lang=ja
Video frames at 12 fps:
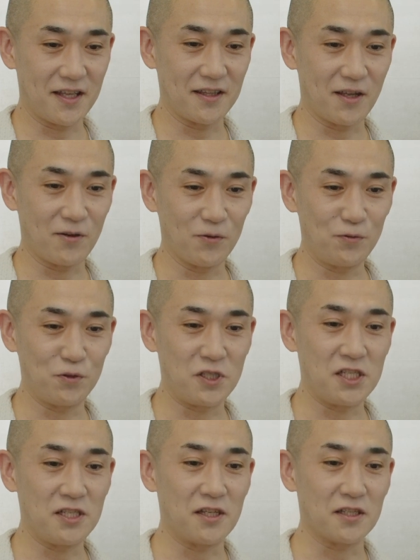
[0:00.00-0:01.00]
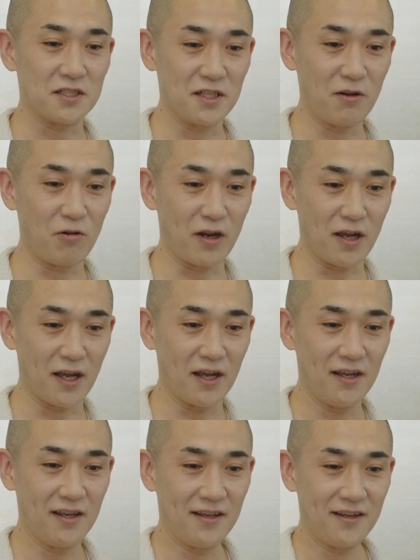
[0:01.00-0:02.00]
なんだろう布陣ですねこれ
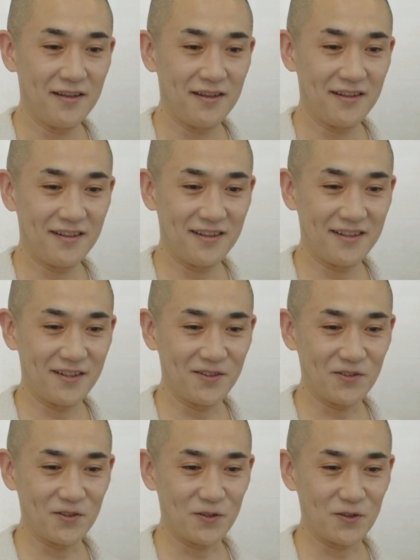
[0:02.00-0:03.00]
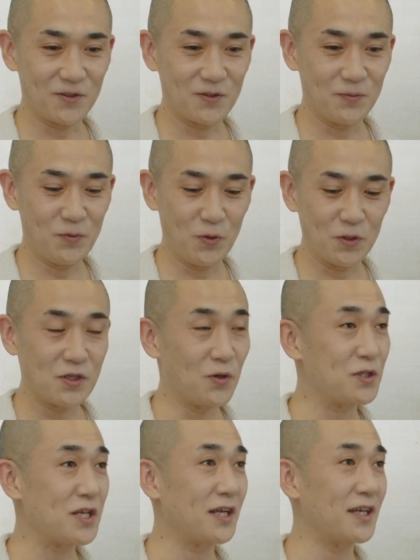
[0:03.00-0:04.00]
がもう
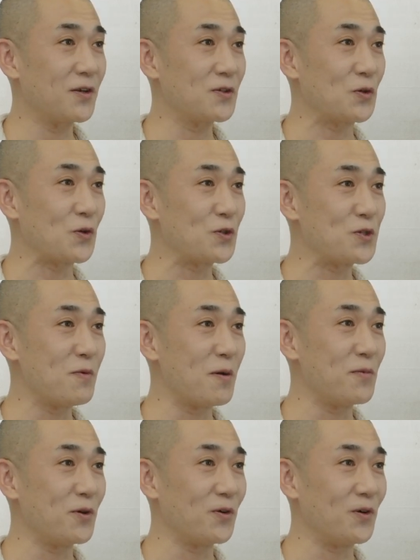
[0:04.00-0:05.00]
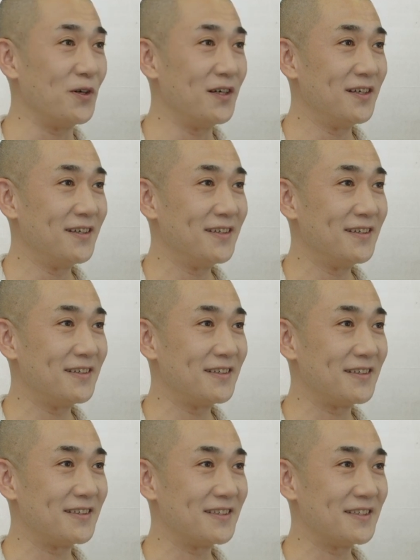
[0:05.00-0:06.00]
おつまみを
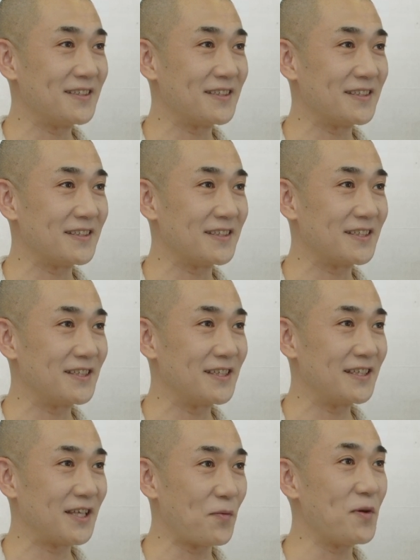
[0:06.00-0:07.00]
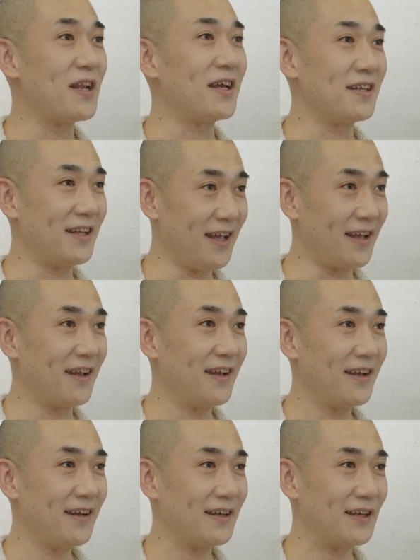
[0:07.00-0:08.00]
食べないで、
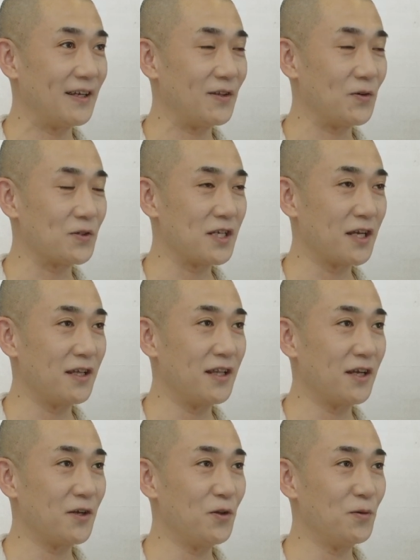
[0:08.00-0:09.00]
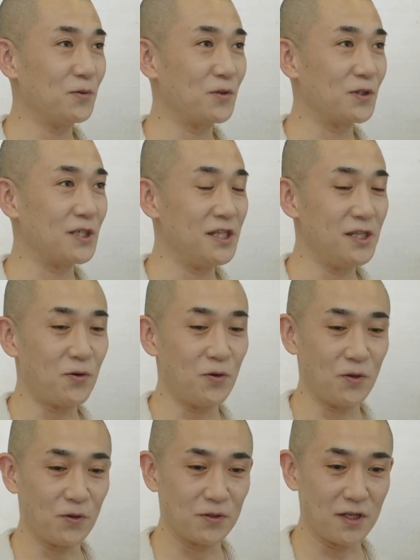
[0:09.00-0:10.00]
お酒だけ飲む時に
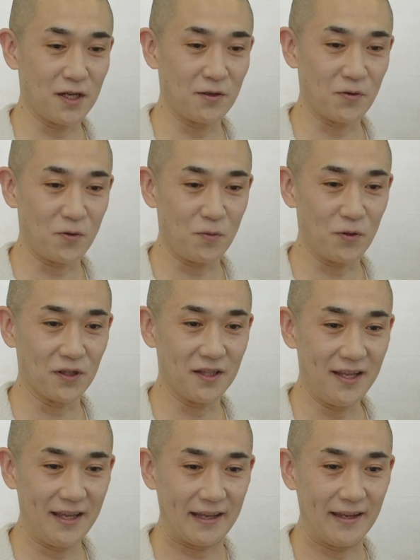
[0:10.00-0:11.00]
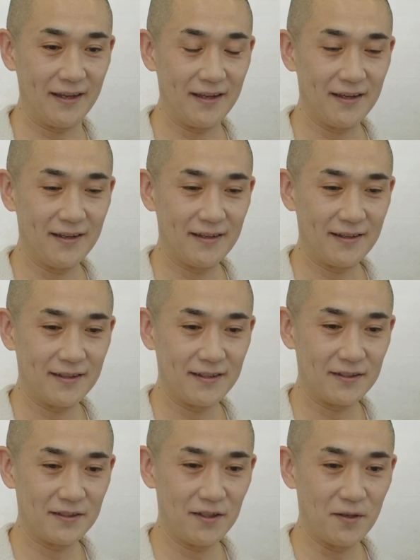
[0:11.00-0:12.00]
このぐらいのお盆で、
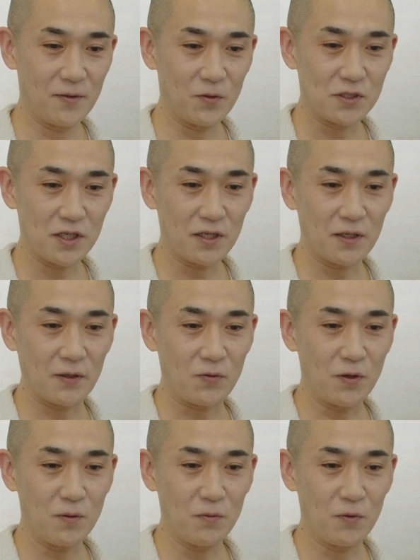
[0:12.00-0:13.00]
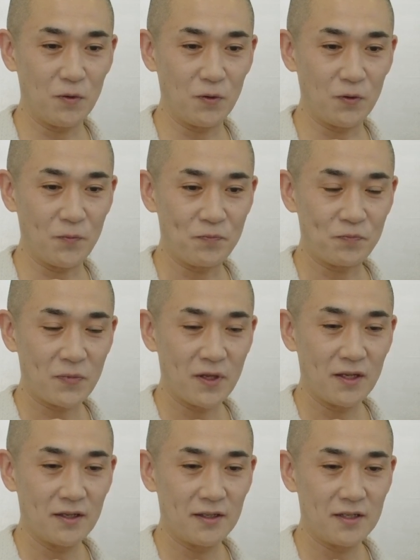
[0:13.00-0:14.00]
でお酒これも
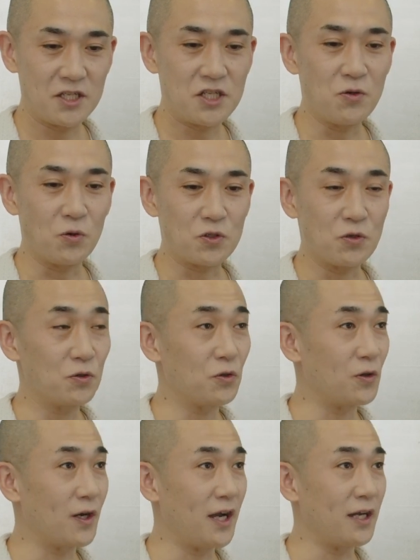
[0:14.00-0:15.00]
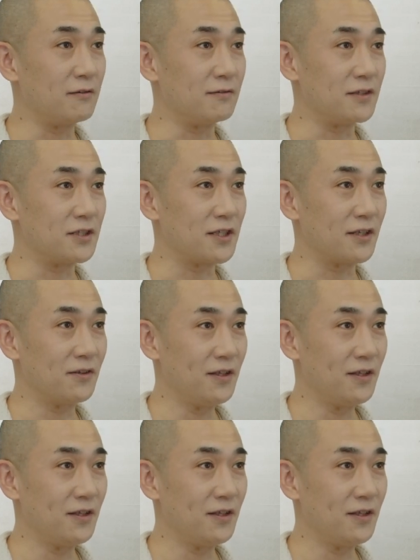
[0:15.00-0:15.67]
1合ちょうど入るんですけ